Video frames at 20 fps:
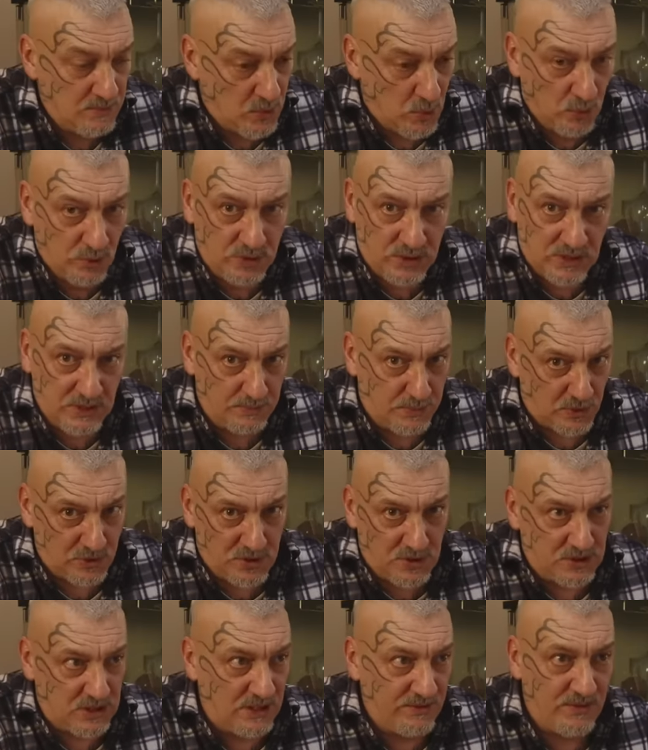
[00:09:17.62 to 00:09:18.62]
Punti
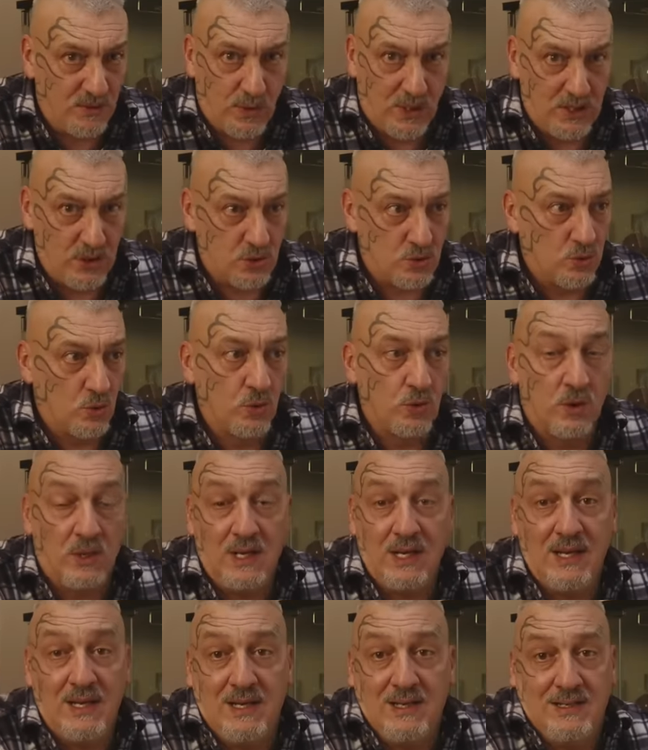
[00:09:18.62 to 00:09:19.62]
positivi quali sono?
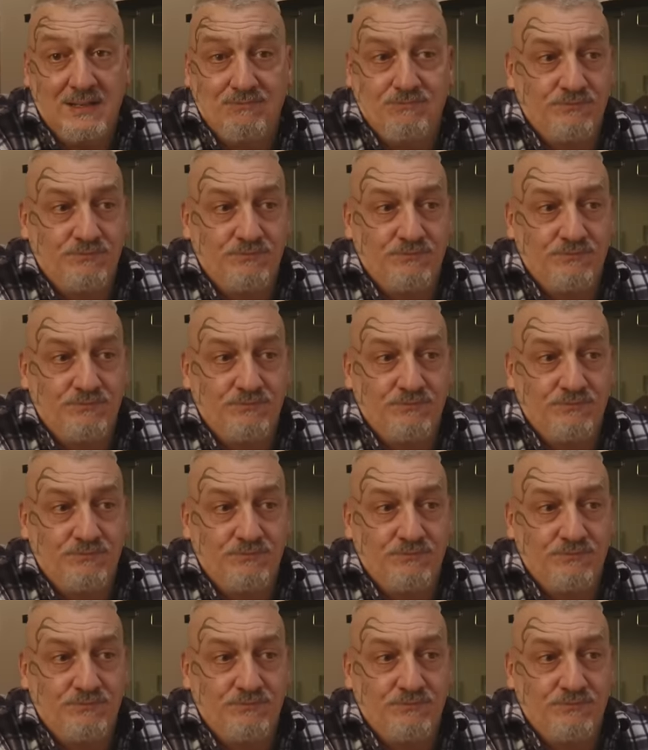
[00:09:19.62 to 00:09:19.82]
Eh,